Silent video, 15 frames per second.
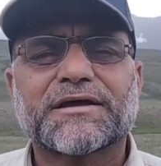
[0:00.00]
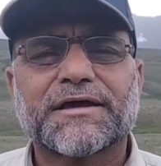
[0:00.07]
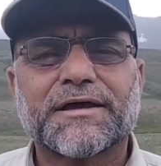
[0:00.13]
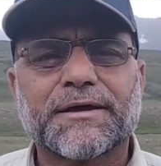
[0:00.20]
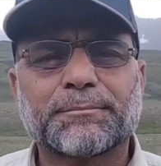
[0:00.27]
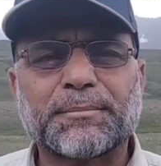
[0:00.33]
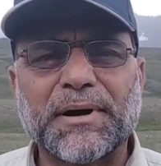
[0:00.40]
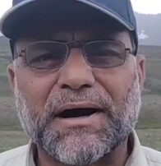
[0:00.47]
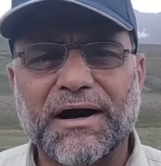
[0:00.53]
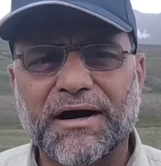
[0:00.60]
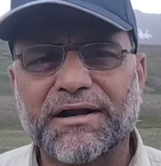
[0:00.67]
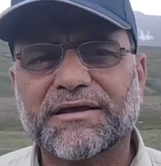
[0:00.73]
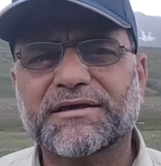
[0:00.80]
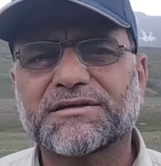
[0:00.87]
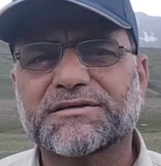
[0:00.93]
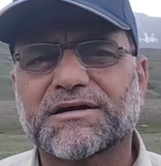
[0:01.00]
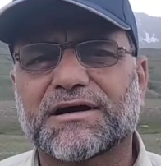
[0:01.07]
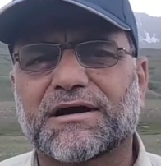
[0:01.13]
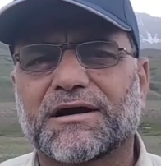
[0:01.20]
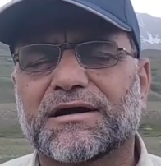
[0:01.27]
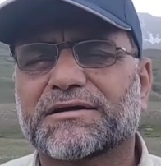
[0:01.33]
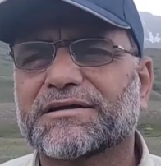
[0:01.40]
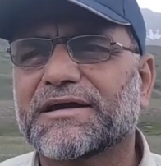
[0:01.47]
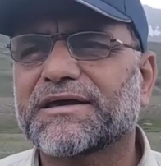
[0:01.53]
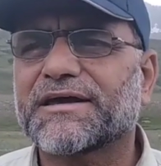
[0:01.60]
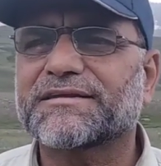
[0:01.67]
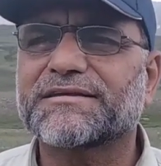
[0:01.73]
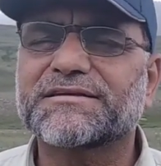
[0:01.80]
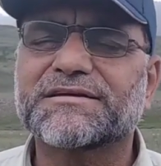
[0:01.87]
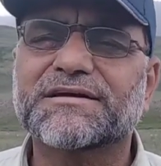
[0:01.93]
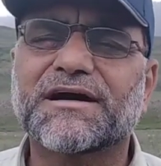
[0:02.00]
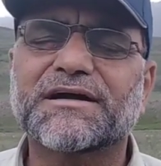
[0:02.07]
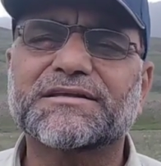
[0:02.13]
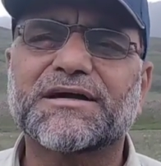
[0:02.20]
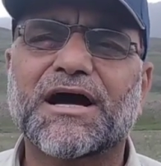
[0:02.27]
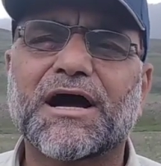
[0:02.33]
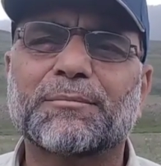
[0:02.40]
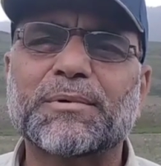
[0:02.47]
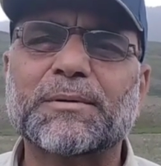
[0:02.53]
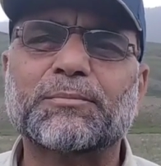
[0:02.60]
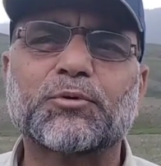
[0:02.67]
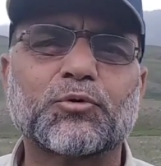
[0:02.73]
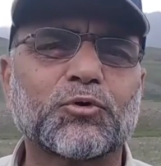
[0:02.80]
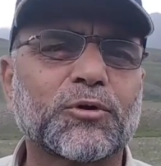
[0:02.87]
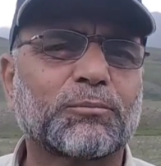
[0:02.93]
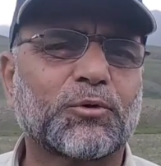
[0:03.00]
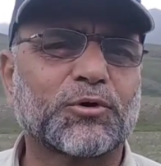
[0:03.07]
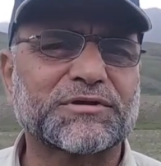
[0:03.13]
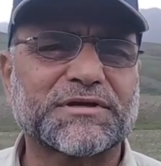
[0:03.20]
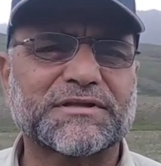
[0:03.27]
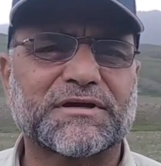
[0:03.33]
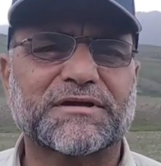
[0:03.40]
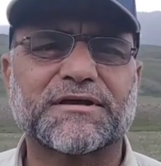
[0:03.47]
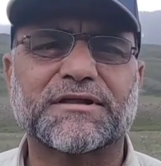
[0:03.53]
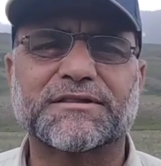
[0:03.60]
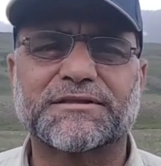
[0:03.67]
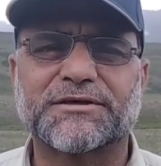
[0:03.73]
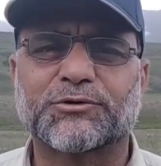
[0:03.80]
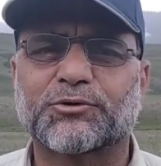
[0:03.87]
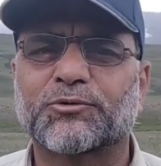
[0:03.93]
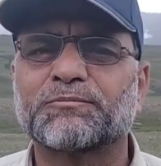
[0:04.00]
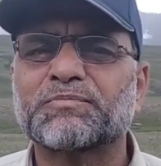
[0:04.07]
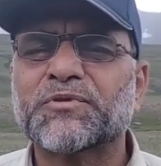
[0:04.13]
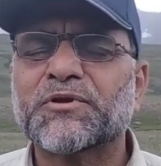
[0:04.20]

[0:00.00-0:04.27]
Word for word: कि बहार की जगह या ऐसी जगह जहाँ पे फूल बहुत ज़्यादा खिलते हों